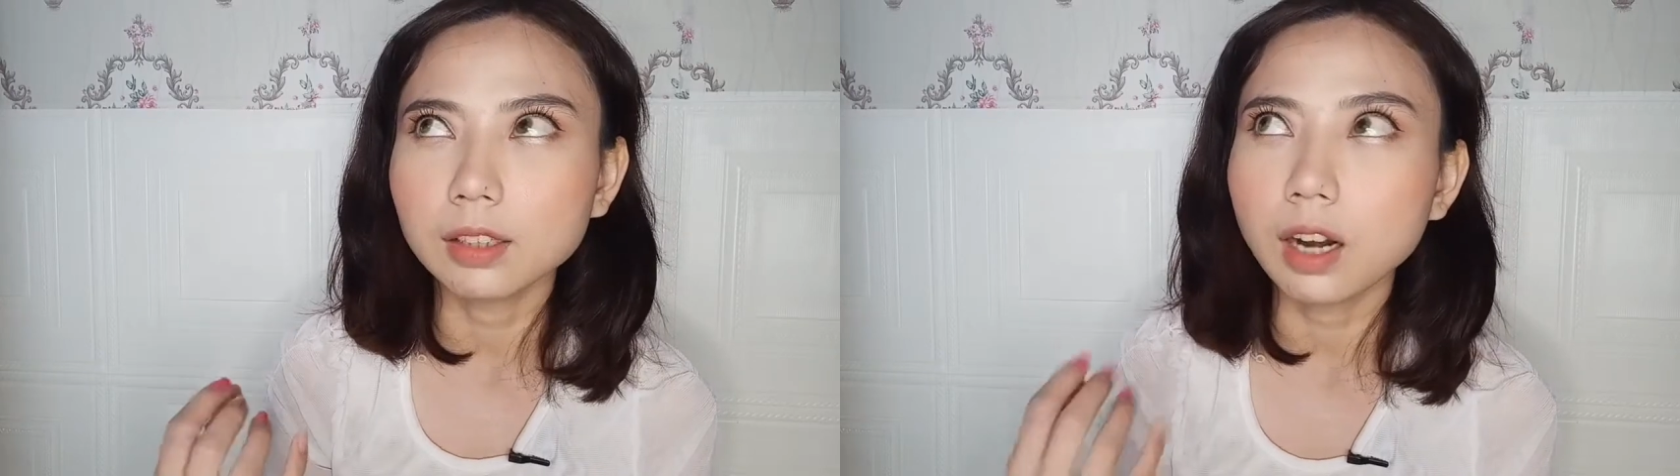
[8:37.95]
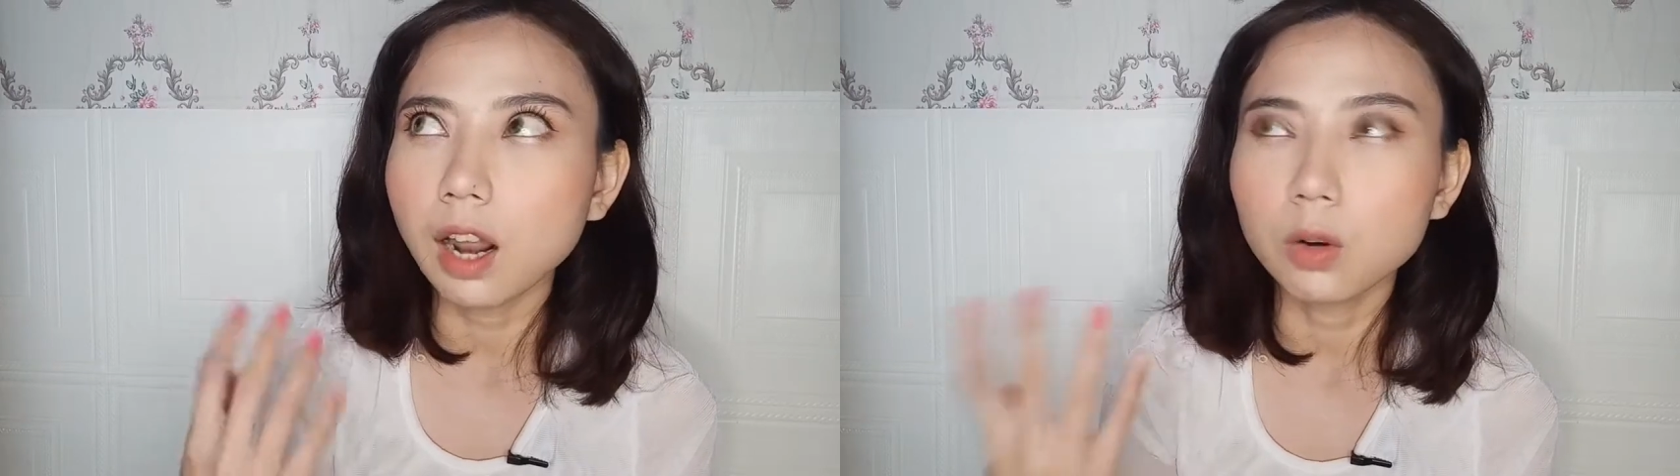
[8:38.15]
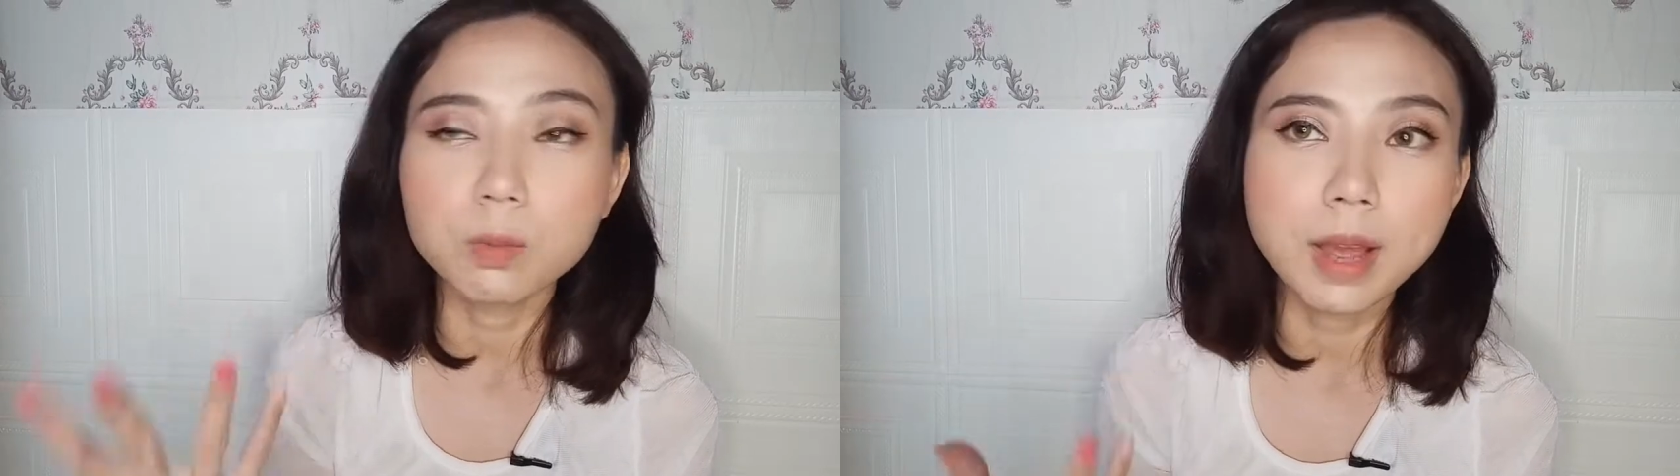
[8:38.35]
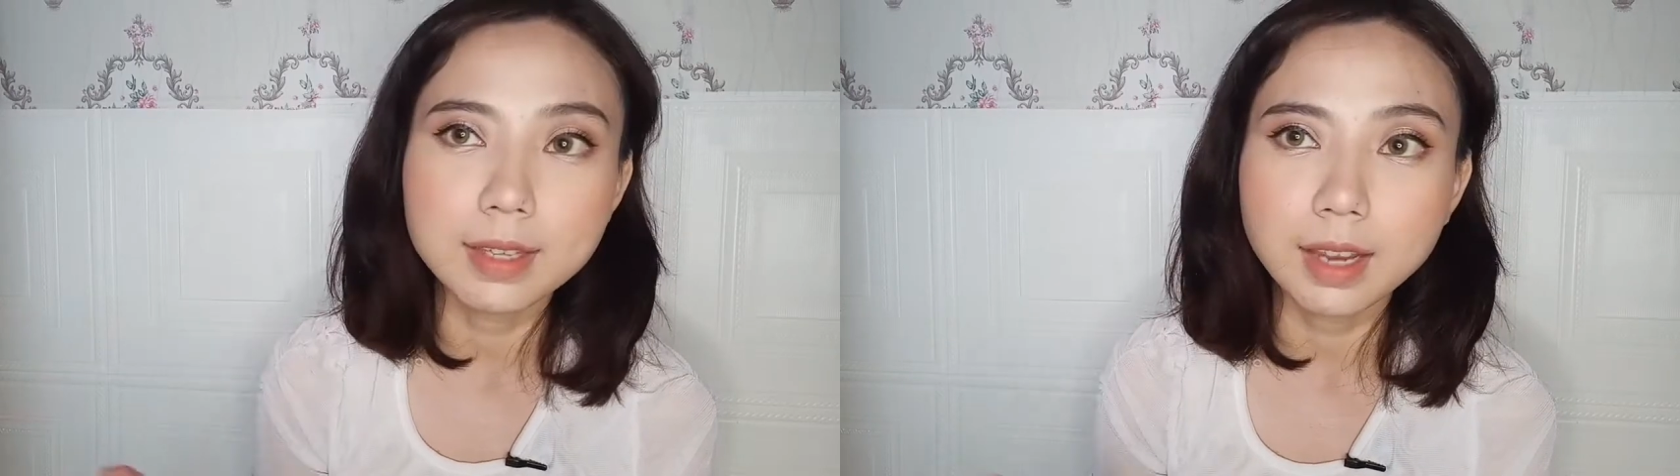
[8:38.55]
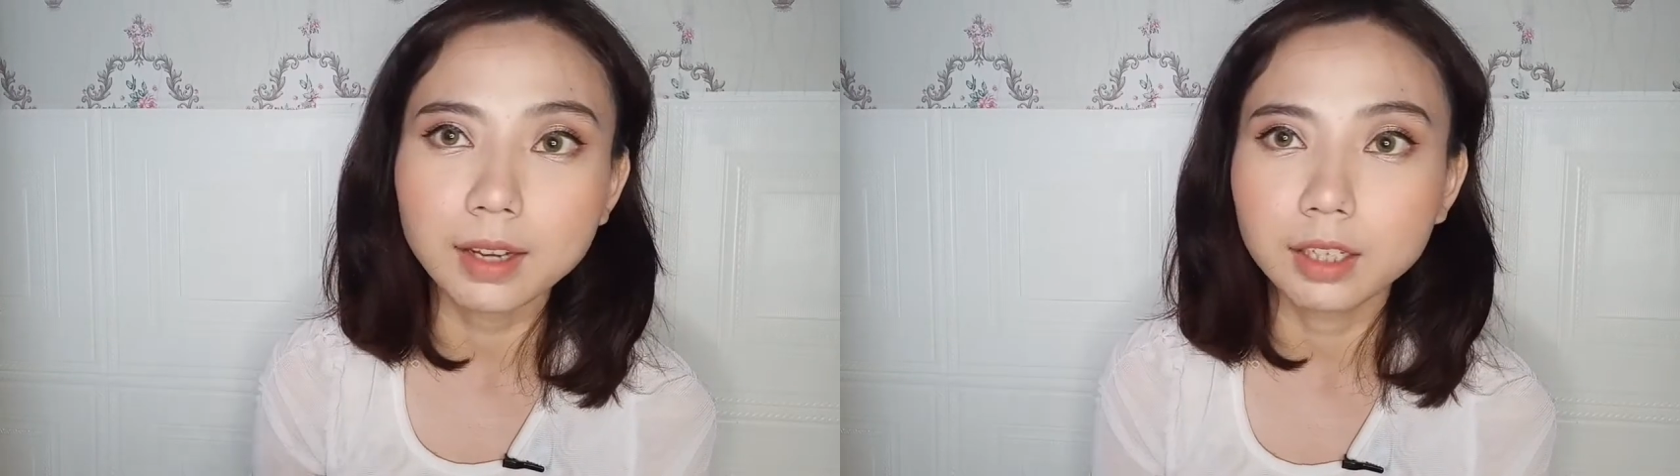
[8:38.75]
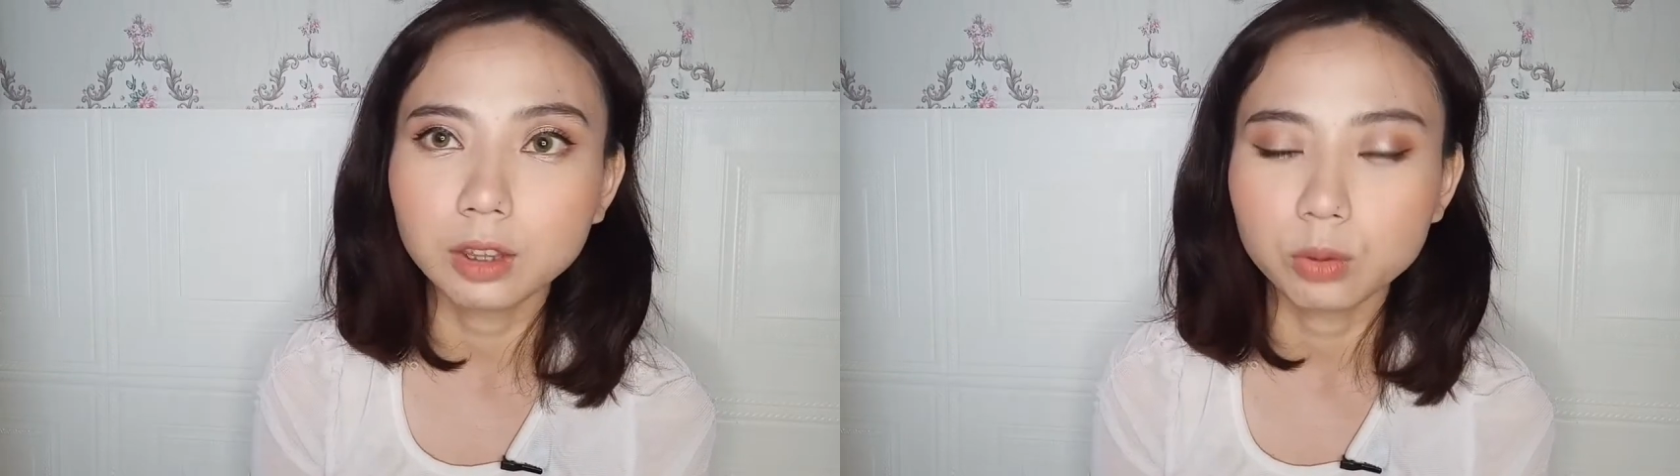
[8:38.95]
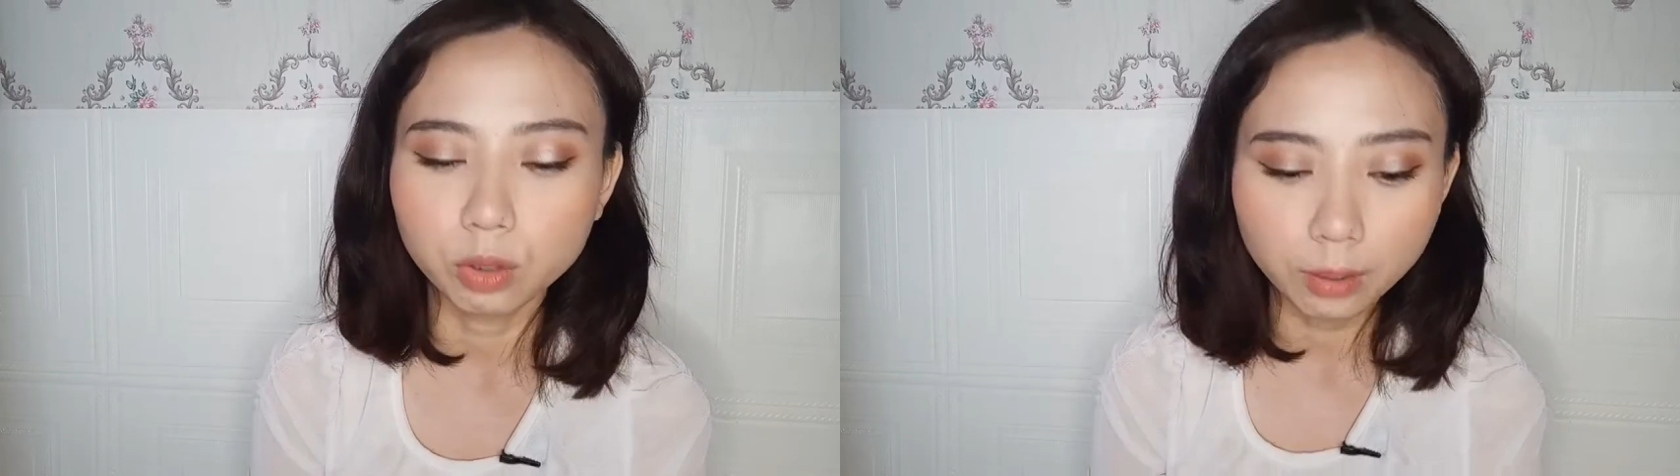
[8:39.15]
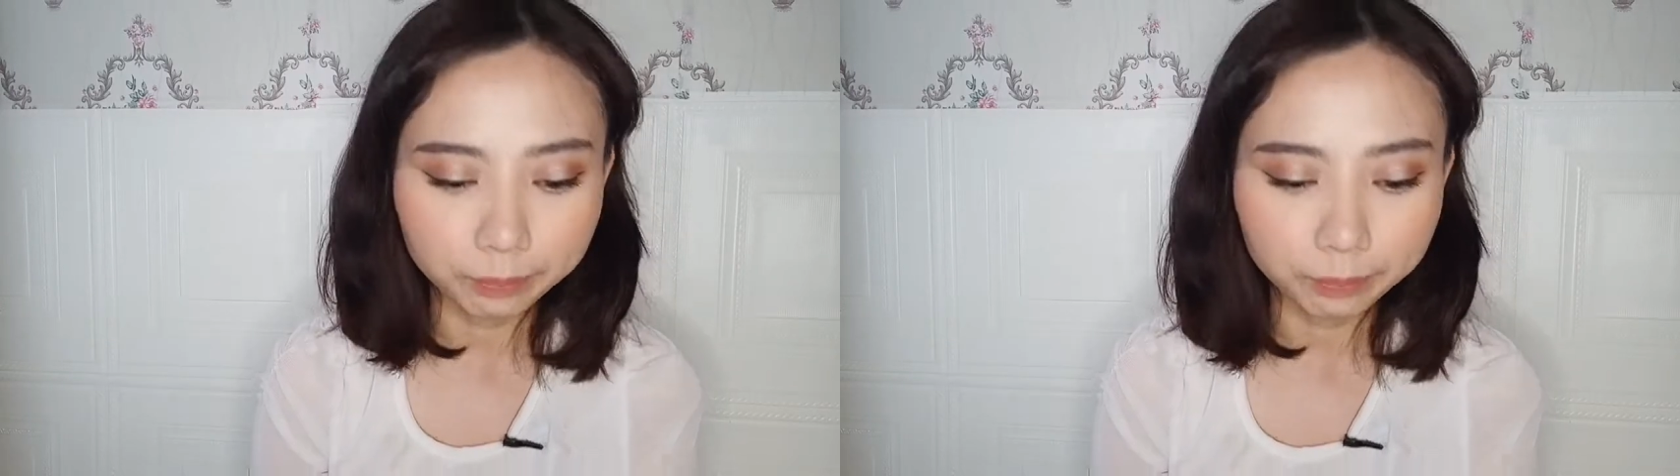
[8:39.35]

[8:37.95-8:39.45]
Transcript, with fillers: terlalu banyak gitu.